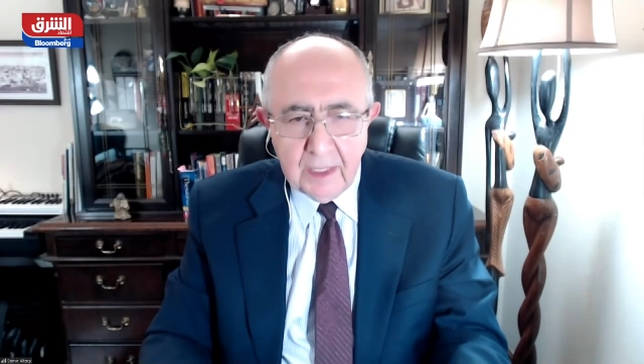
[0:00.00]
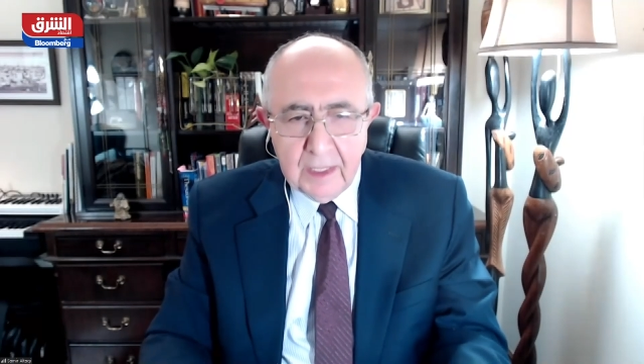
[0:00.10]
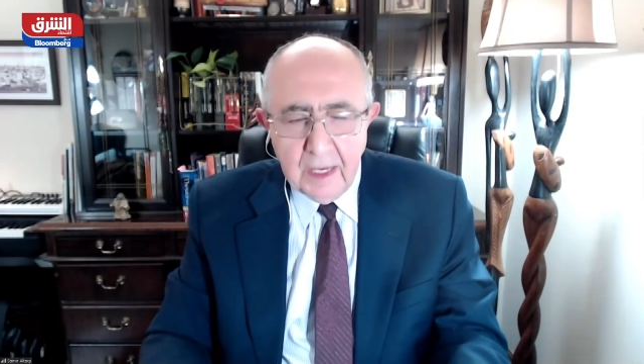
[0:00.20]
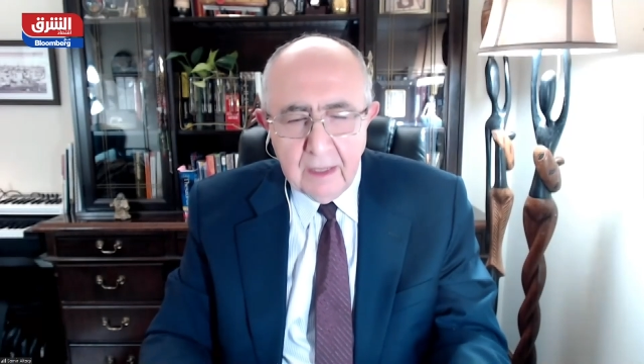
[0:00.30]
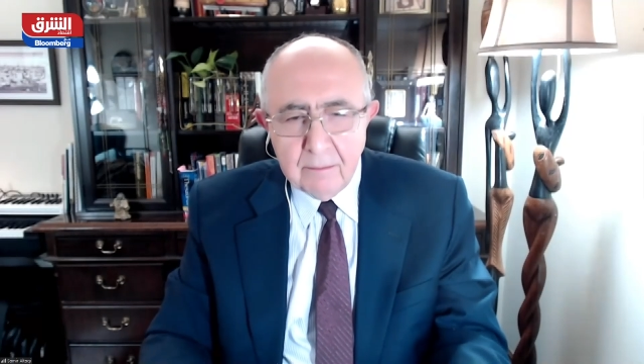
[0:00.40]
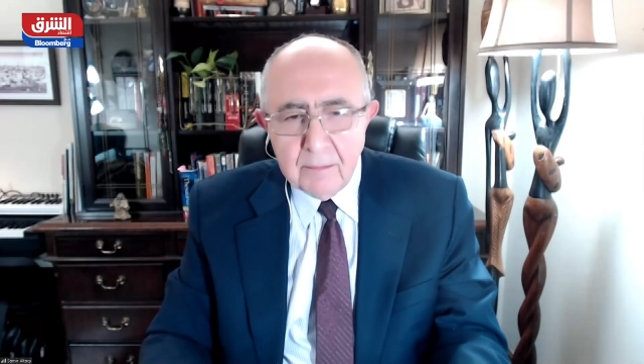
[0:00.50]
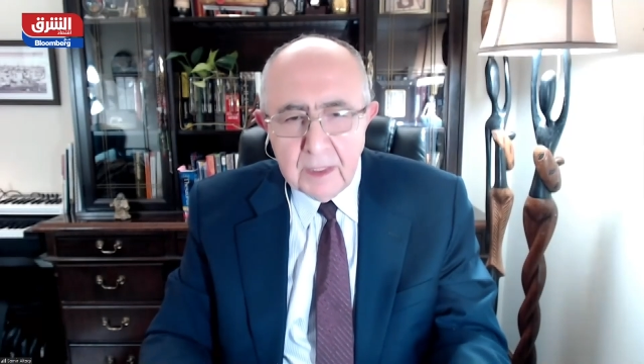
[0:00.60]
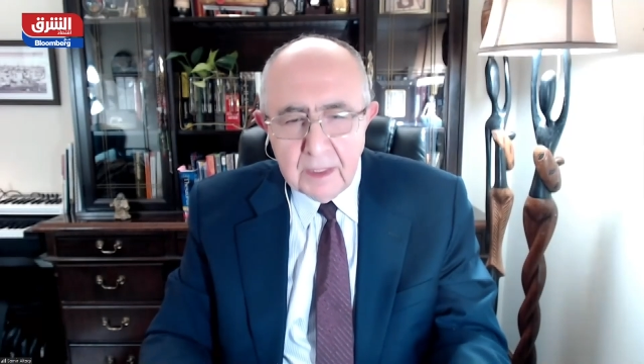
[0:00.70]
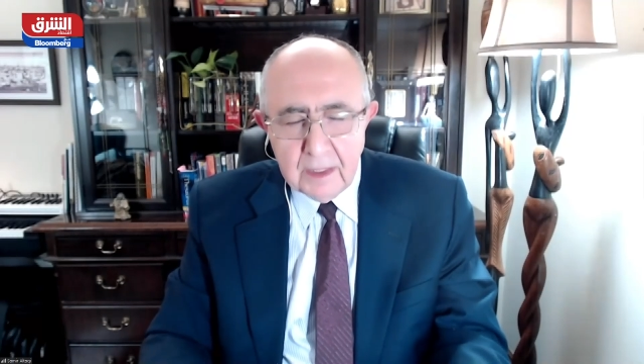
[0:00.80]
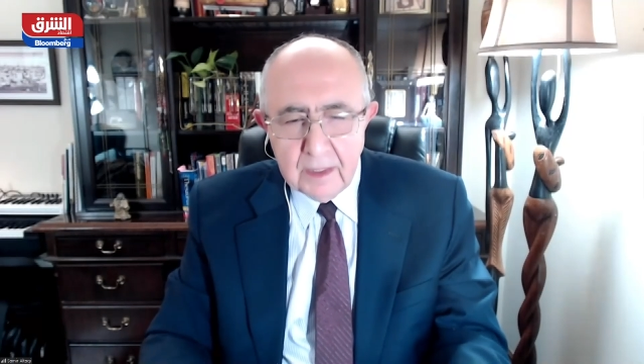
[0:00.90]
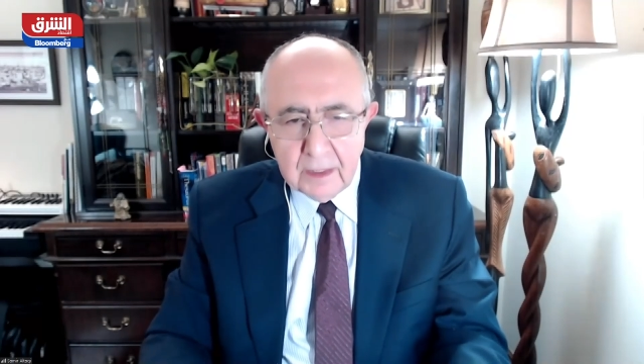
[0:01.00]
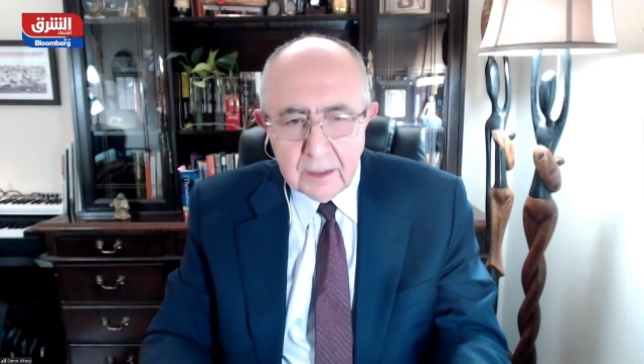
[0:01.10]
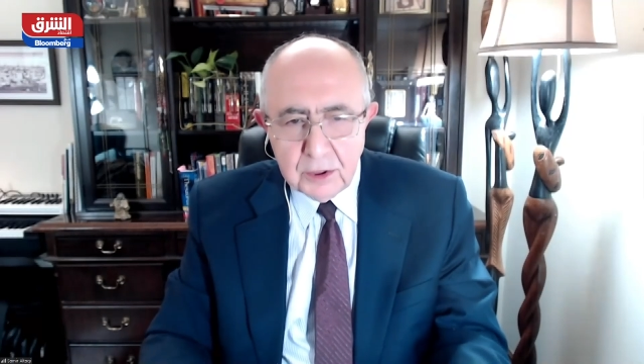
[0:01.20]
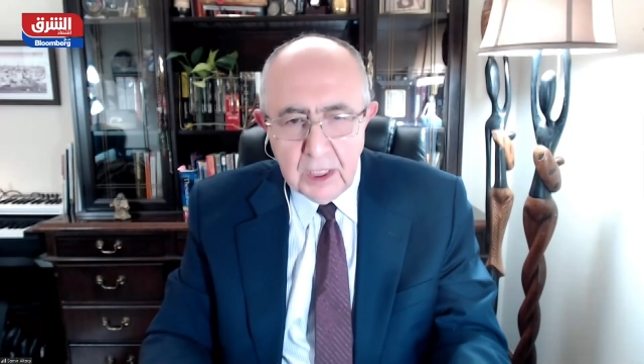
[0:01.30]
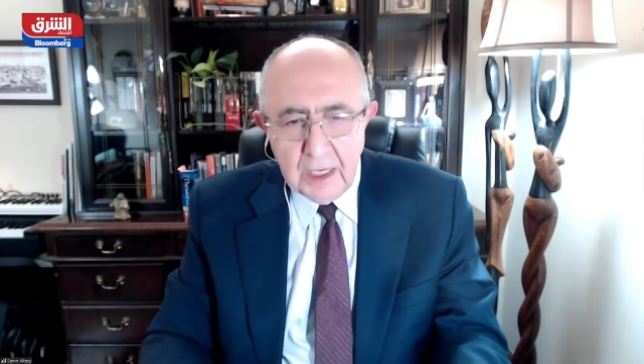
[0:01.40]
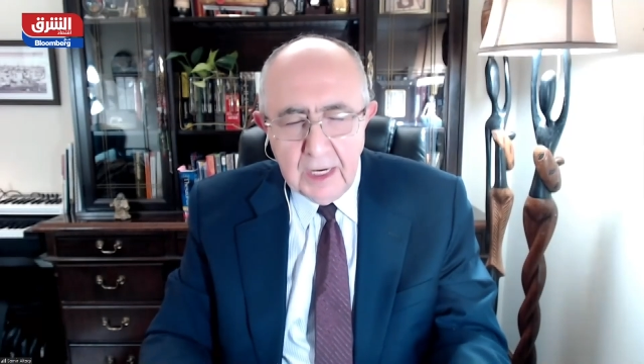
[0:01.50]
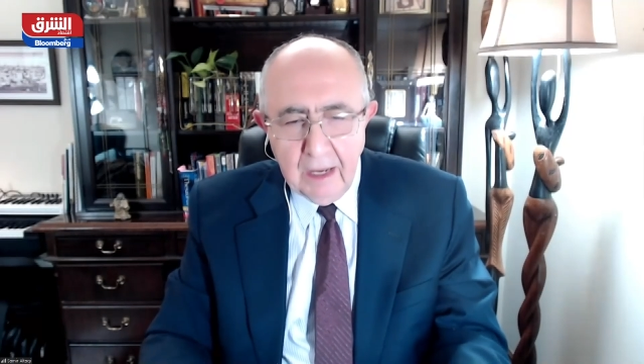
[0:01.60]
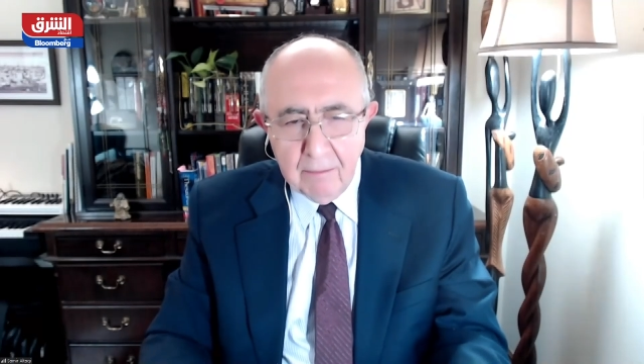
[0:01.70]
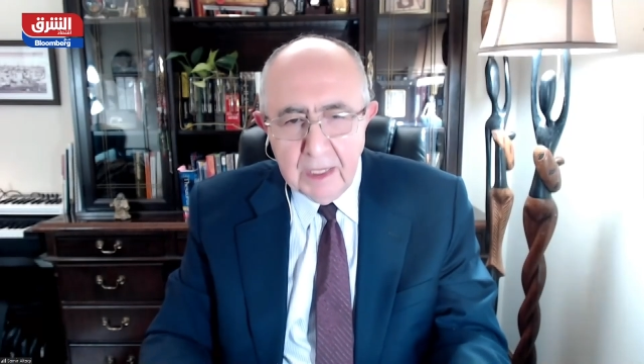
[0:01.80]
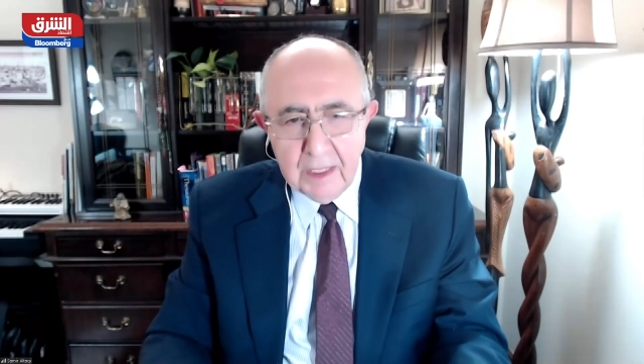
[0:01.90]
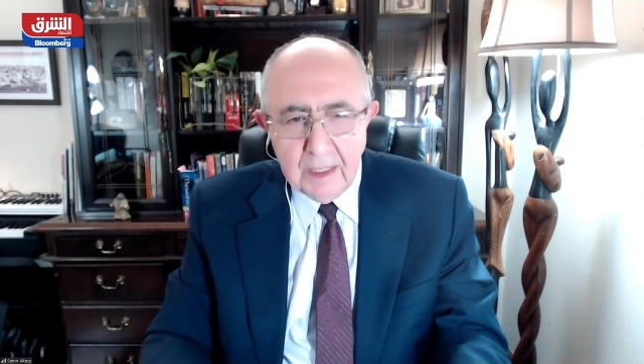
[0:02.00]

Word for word: قيام رجال الاعمال